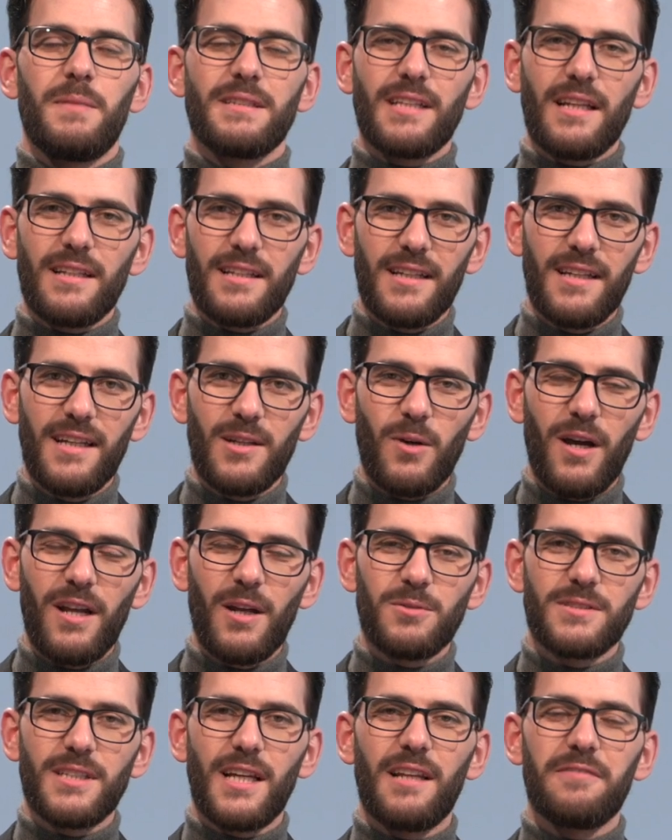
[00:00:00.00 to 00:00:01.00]
مساء الخير واهلا
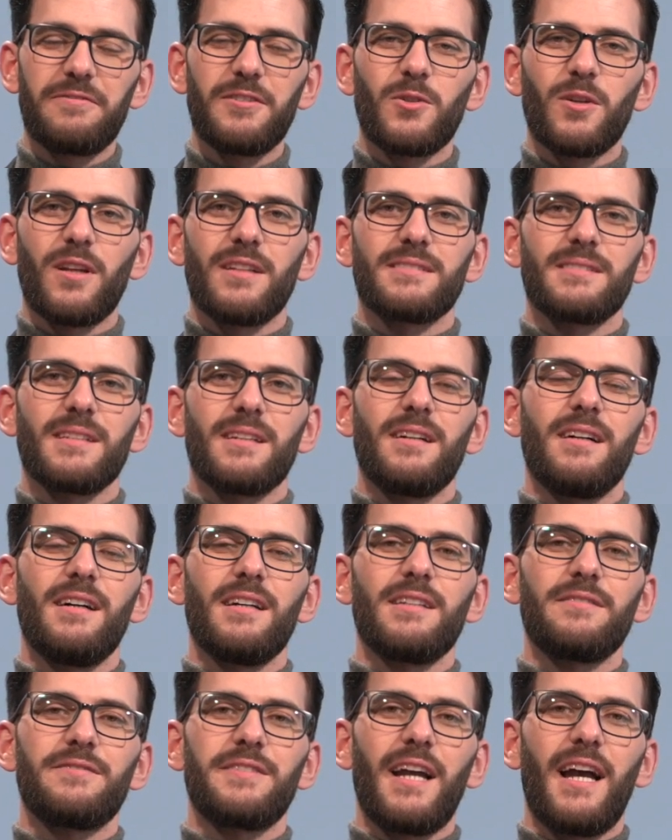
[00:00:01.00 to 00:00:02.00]
وسهلا فيكم
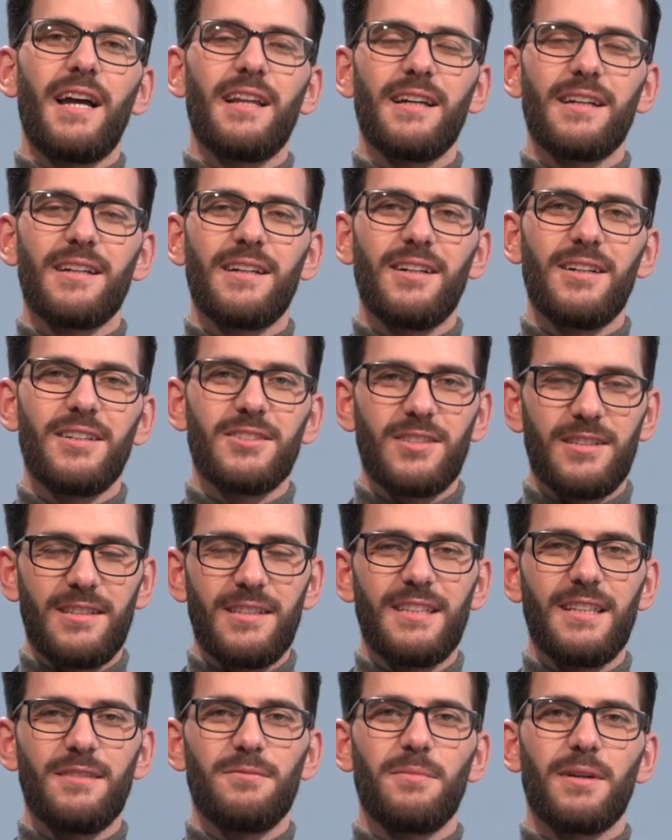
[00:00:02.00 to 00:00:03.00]
اصدقائي في حلقه
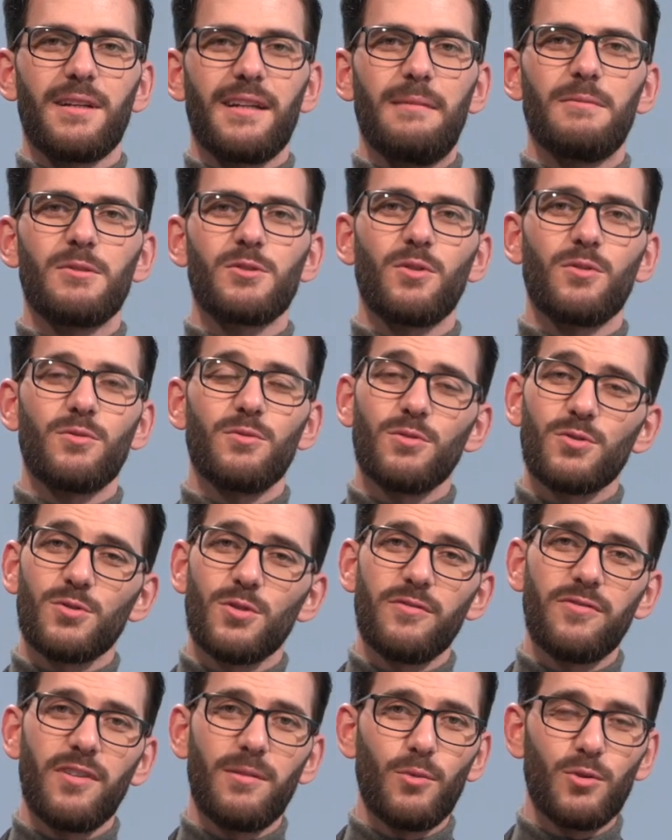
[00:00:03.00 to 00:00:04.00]
جديده من برنامجكم نور
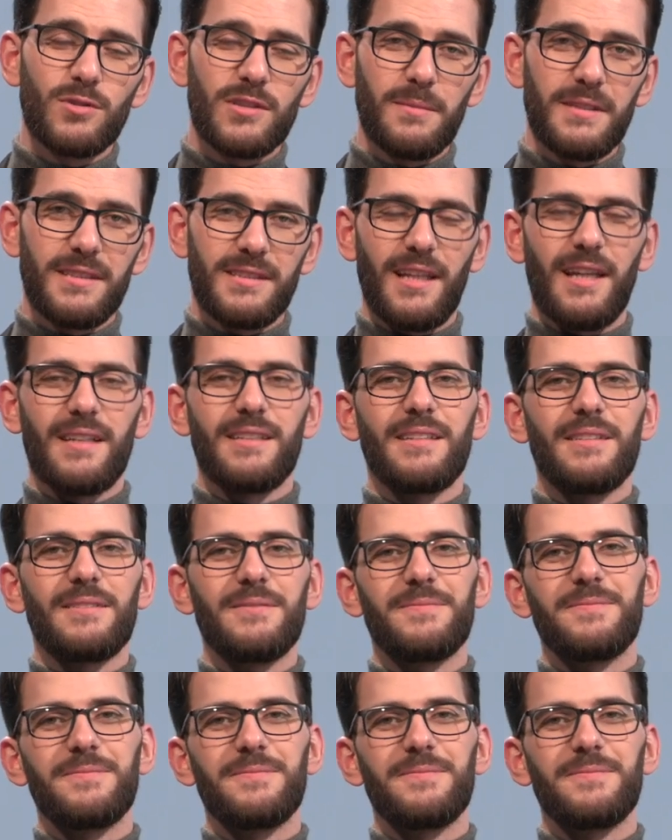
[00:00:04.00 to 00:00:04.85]
شو في الموسم الثاني.